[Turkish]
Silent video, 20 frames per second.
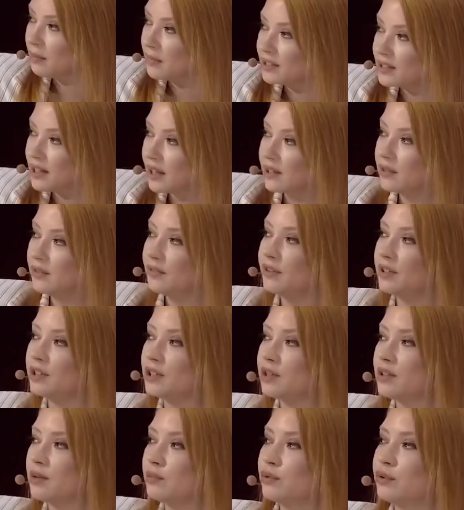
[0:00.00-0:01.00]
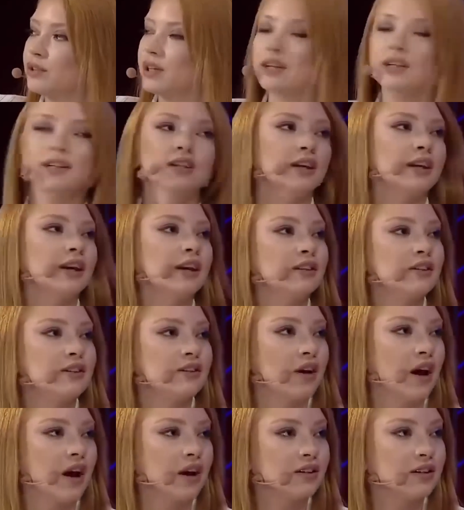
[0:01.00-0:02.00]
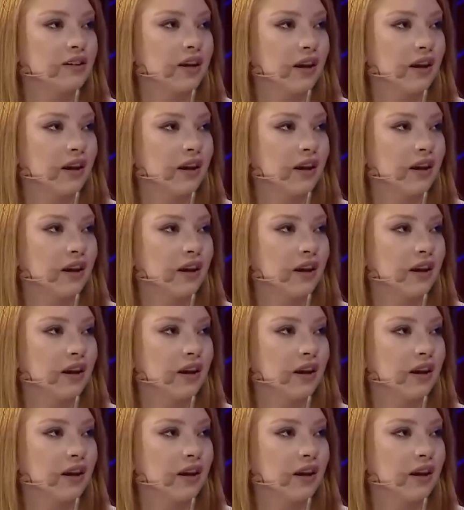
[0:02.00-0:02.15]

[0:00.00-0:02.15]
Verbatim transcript: evlenme teklifi işte bu şekilde gelişti